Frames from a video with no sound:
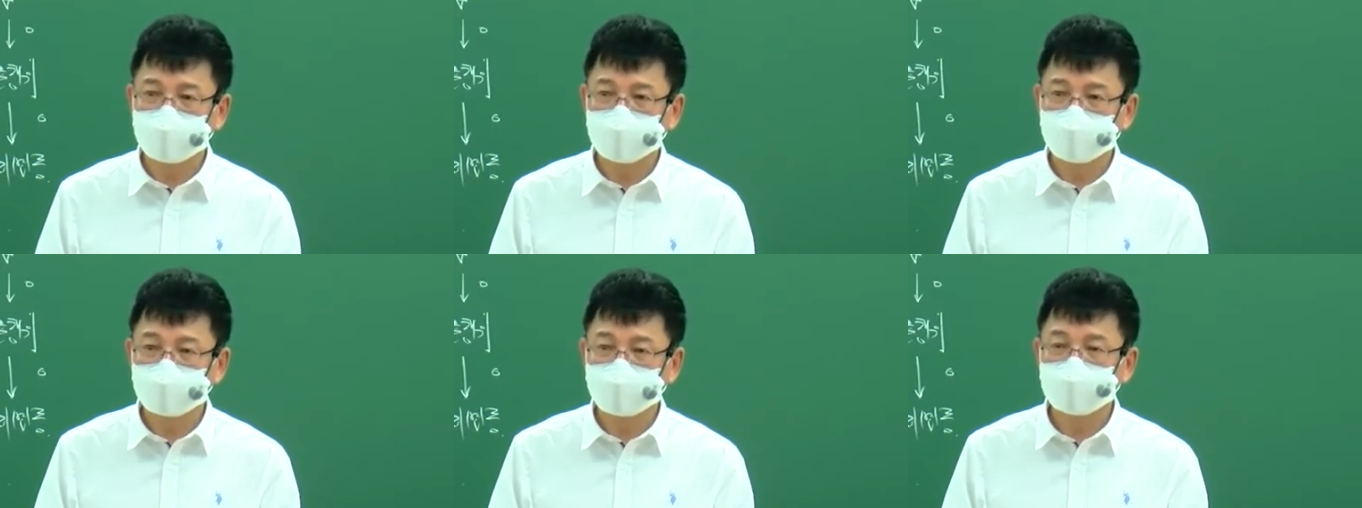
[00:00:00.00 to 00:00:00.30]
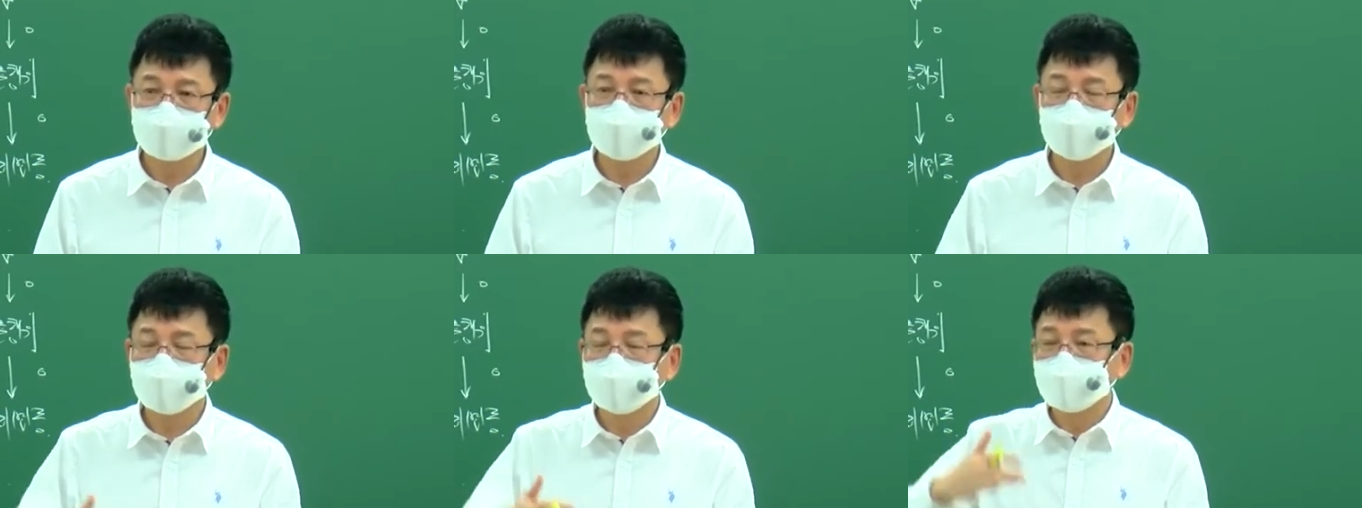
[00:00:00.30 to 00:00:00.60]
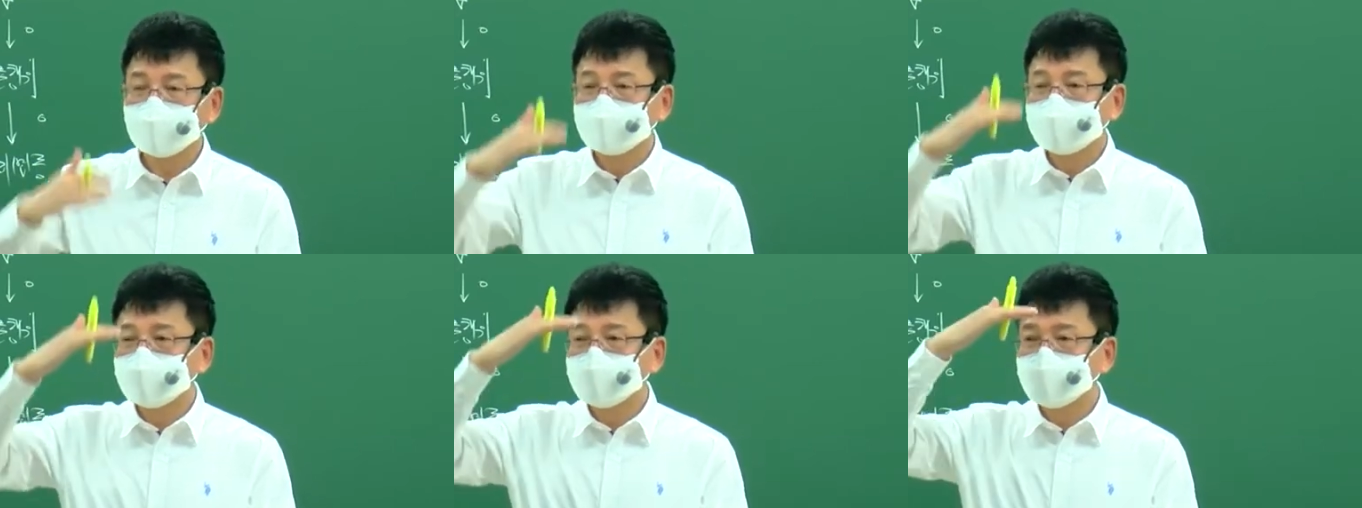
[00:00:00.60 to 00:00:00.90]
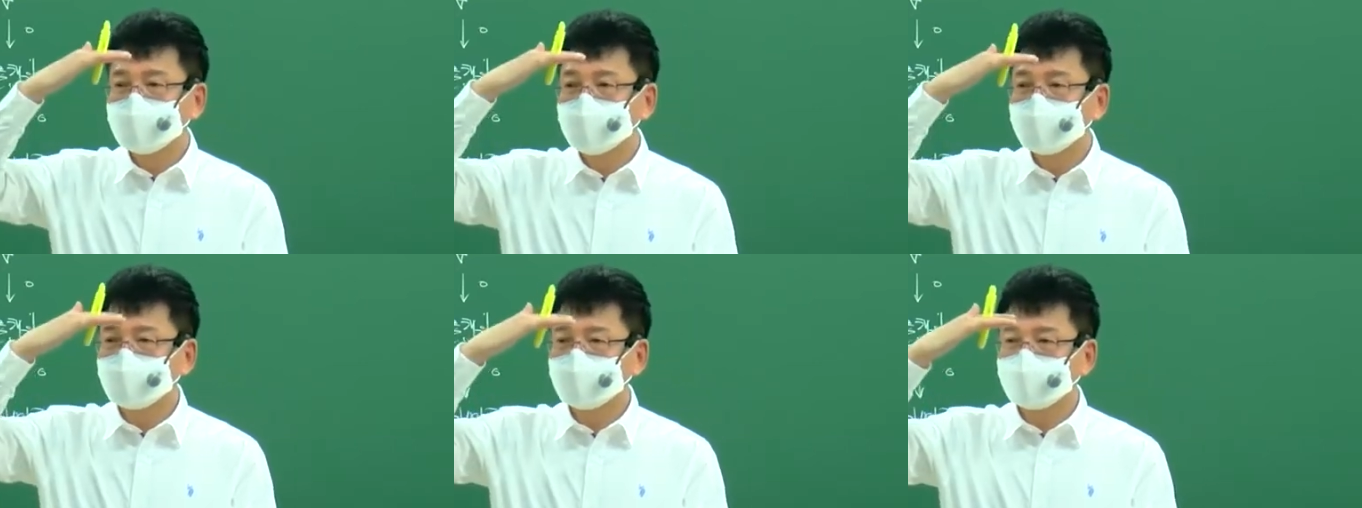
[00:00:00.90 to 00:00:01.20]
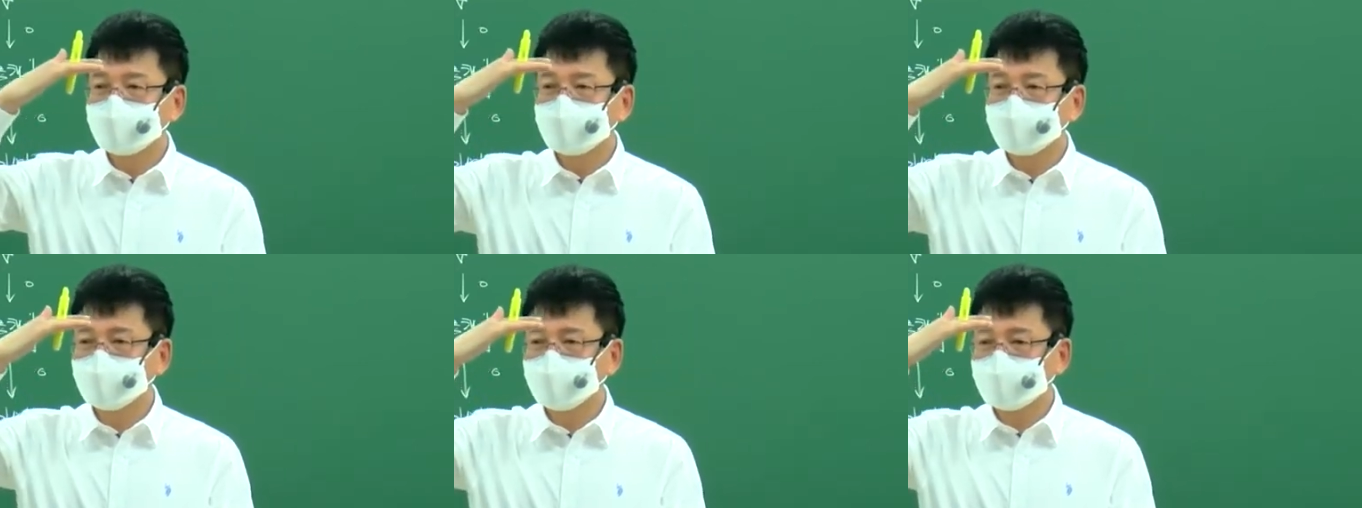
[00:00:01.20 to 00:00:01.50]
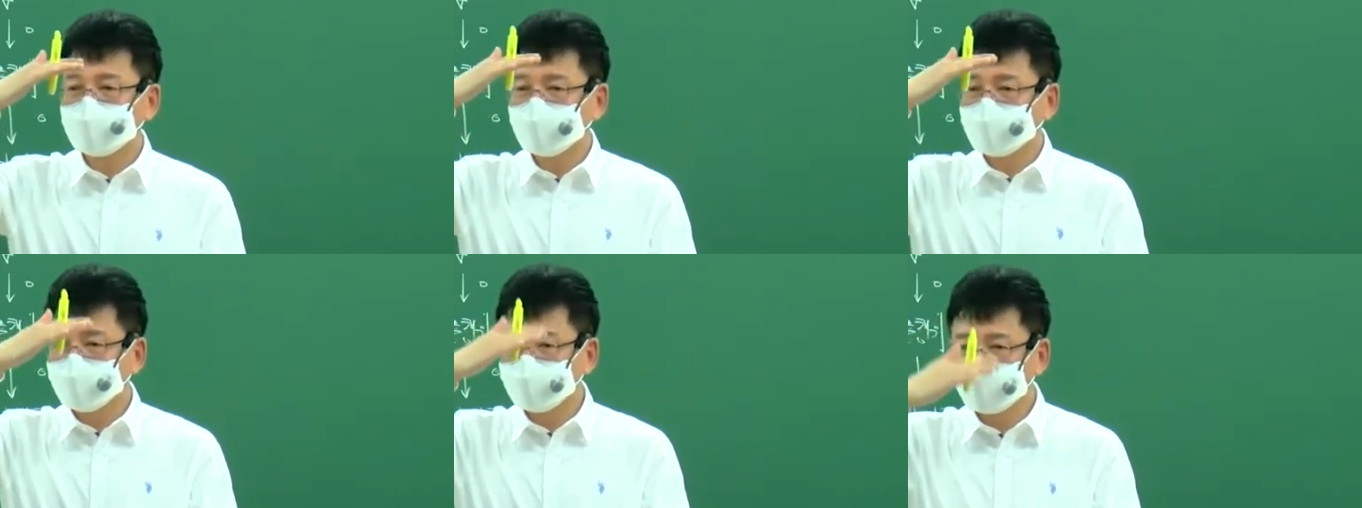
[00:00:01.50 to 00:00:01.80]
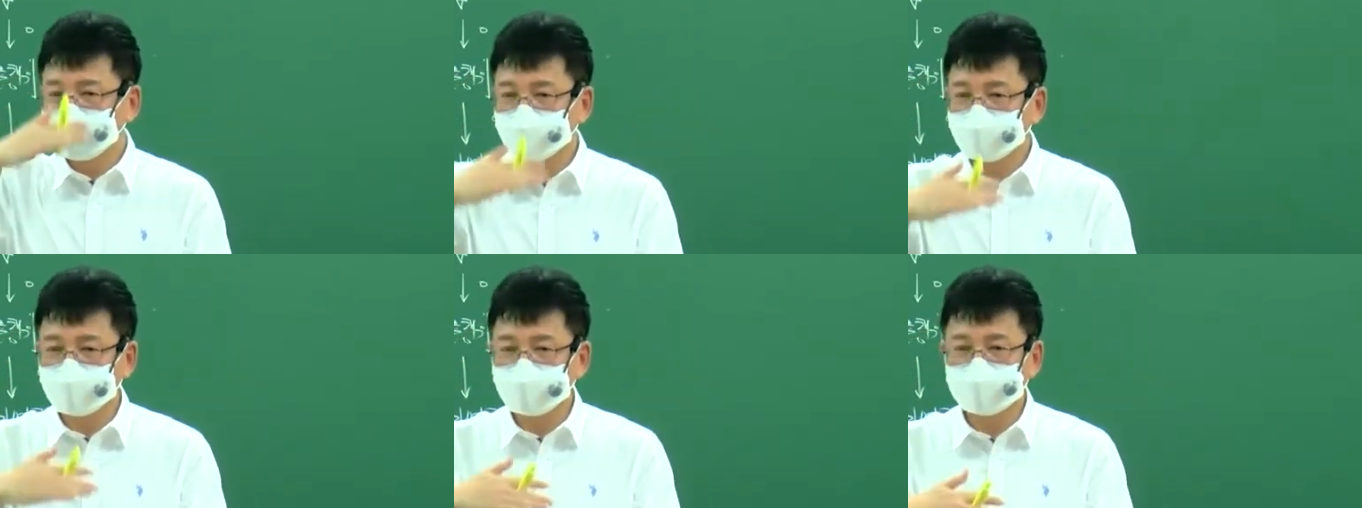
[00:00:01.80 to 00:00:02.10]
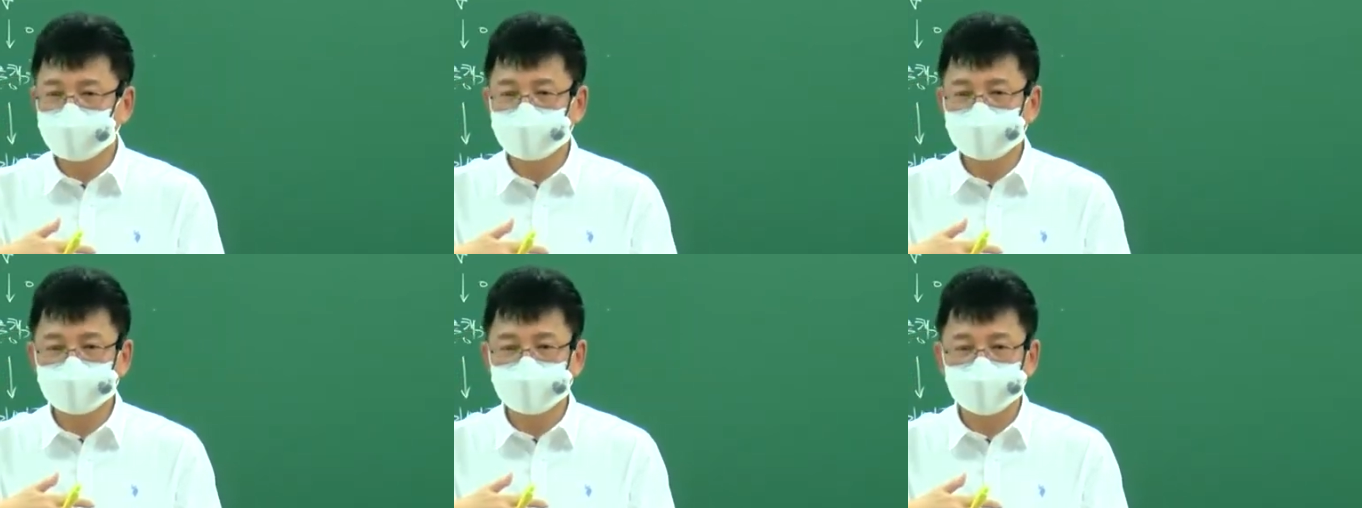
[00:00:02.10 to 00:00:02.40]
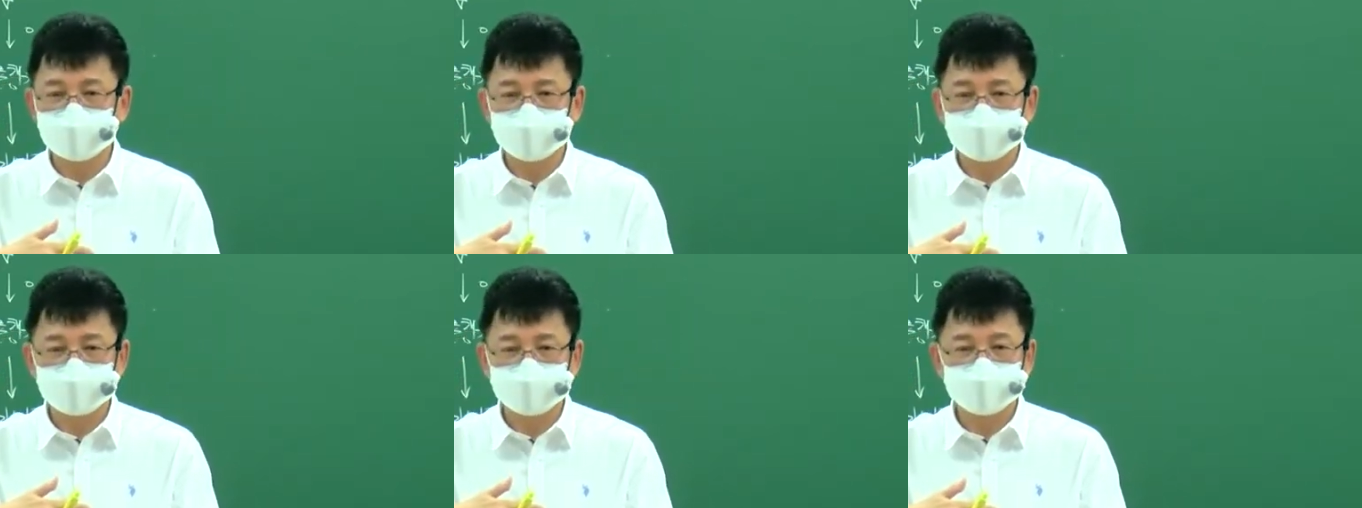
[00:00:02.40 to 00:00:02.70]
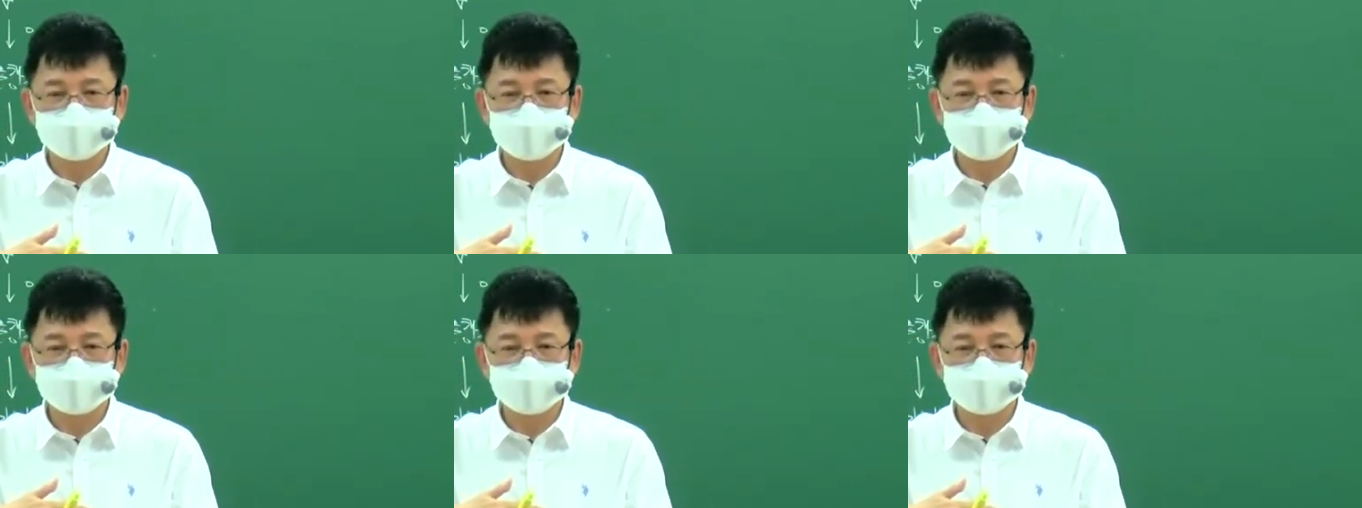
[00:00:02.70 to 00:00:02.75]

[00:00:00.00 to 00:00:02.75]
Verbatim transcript: 그러니까 의식적 과정이 무슨 과정으로?